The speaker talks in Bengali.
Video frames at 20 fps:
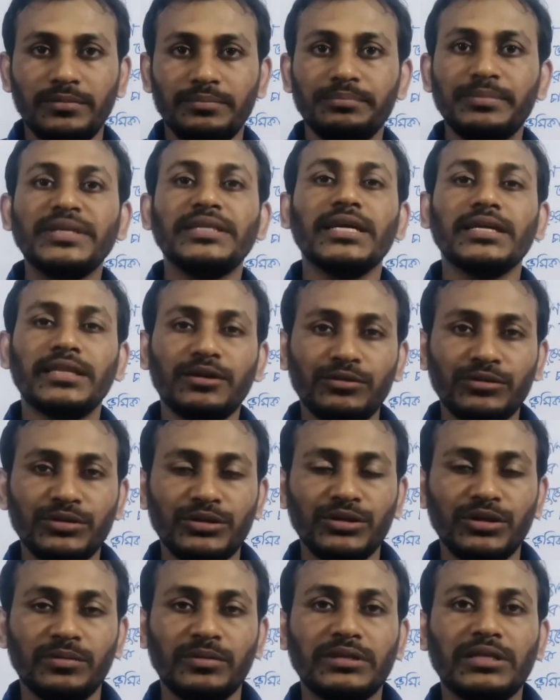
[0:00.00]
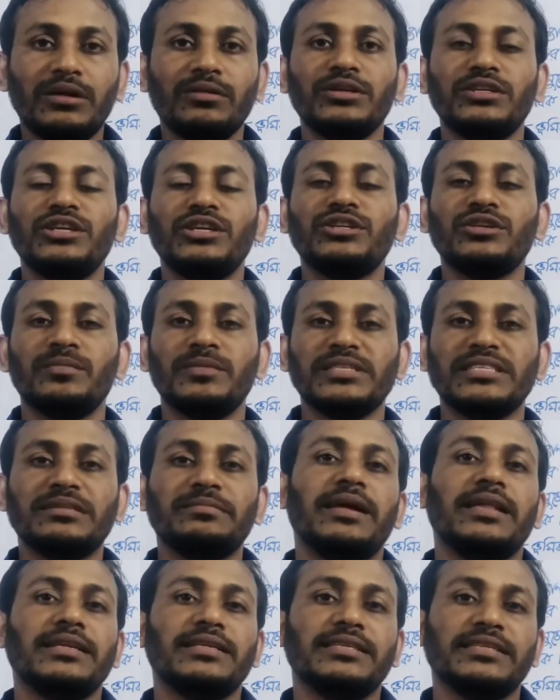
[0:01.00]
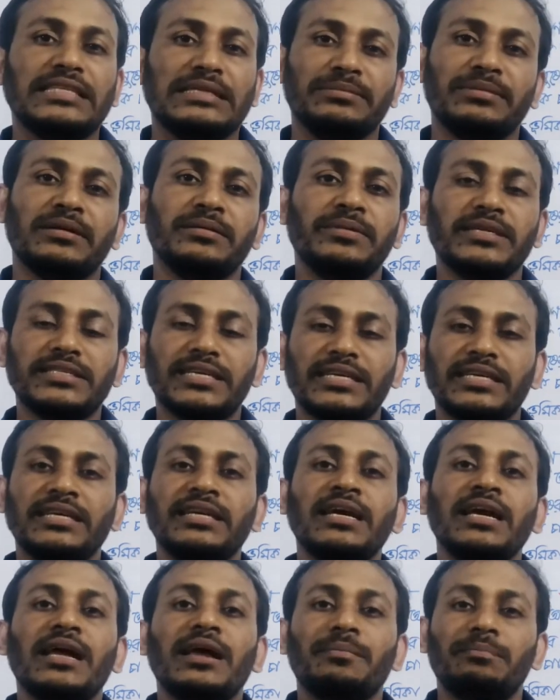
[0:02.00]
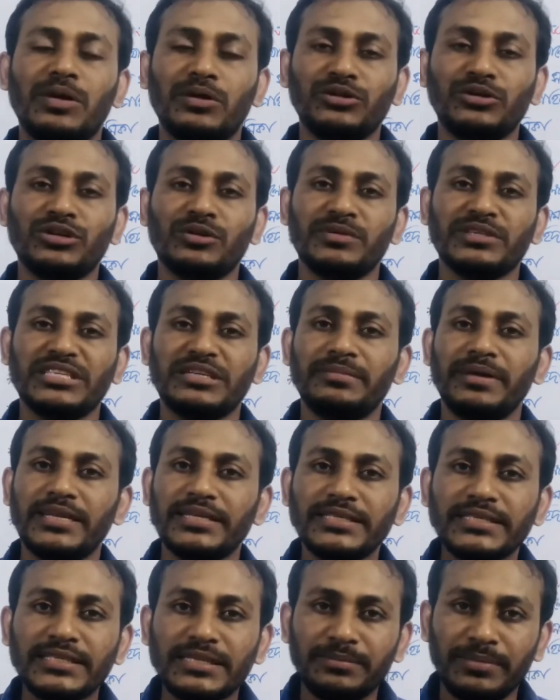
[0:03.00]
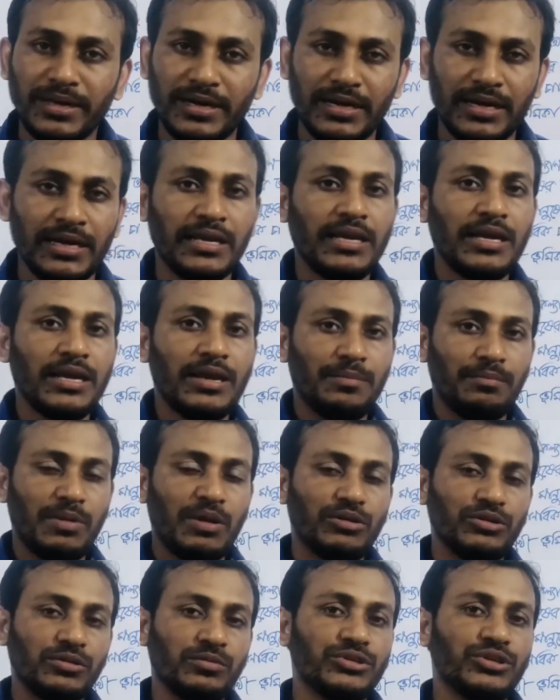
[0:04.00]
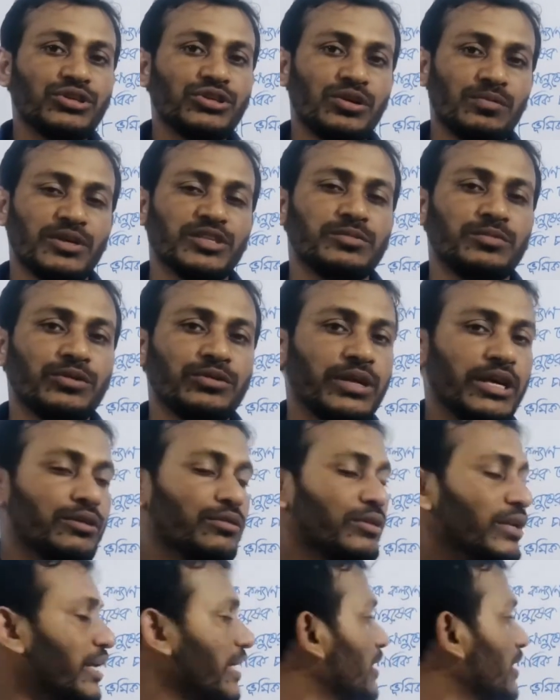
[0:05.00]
বিদাদা হতে হবে তাহলে সে সমাজের বাইরে যেতে পারবে এছাড়া মানুষ সমাজের বাইরে যেতে পারে না মানুষ অবশ্যই সমাজবদ্ধ এখন এই